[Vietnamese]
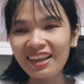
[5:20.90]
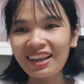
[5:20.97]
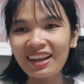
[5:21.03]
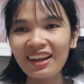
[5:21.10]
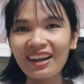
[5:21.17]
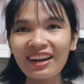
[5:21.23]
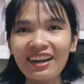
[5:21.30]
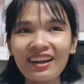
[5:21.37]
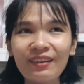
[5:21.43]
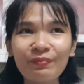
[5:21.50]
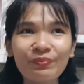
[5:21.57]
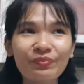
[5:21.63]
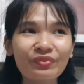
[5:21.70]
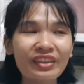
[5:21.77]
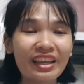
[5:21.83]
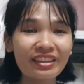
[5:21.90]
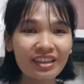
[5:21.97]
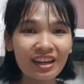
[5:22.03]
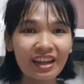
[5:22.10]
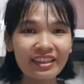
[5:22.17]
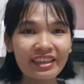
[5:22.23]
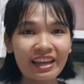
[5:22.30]
à, nhà
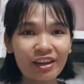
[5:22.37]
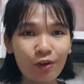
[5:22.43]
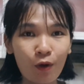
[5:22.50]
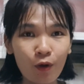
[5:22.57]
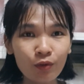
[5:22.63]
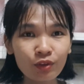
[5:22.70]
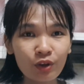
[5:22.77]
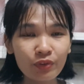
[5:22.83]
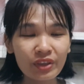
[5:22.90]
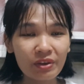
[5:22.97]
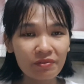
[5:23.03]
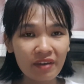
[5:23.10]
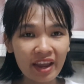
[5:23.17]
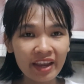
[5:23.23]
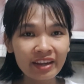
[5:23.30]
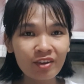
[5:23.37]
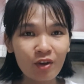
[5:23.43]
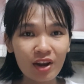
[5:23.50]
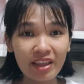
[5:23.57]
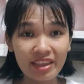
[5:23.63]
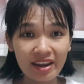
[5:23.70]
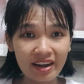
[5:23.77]
nhi là nhà gỗ thôi nhà ván
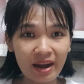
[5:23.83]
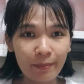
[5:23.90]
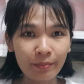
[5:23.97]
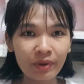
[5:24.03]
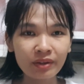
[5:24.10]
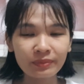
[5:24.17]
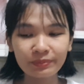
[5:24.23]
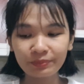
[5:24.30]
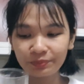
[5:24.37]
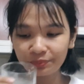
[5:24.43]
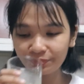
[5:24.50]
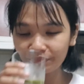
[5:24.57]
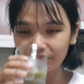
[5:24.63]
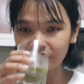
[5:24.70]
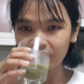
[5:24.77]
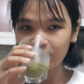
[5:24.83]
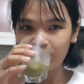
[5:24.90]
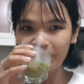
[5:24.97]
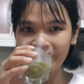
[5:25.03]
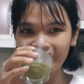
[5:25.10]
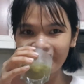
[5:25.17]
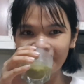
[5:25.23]
gọi là nhà rằm á
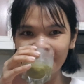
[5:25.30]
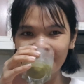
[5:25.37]
cũng